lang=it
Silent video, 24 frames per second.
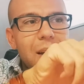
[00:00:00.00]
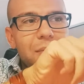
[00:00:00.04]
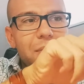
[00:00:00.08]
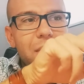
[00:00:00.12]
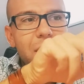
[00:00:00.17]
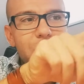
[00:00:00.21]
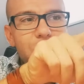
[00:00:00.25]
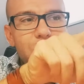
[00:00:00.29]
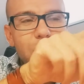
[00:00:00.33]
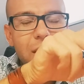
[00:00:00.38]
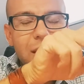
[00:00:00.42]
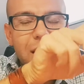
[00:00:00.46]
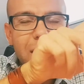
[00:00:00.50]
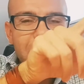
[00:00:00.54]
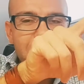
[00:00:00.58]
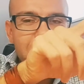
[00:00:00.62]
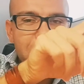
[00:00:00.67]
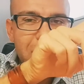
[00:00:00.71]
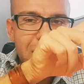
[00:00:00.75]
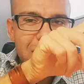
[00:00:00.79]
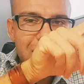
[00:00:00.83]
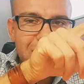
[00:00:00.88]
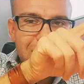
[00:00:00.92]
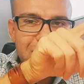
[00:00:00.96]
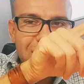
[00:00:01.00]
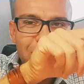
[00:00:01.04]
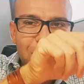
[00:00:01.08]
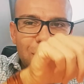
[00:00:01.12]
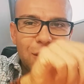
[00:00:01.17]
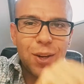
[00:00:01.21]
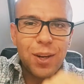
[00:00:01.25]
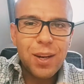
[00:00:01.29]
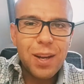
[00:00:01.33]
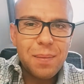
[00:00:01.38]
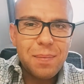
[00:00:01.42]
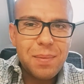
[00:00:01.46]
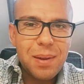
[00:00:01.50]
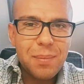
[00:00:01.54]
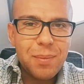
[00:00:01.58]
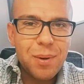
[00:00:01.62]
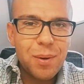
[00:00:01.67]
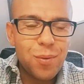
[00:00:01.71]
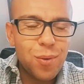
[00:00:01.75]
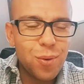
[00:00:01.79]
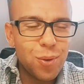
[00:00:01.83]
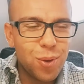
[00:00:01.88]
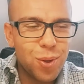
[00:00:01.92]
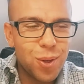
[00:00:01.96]
fascia dei bis, no? che abbiamo
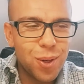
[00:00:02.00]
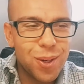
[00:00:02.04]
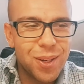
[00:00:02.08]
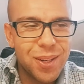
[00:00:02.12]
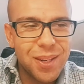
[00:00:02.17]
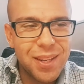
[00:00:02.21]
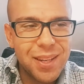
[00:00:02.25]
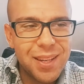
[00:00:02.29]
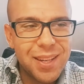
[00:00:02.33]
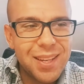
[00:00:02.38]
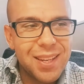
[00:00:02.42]
avuto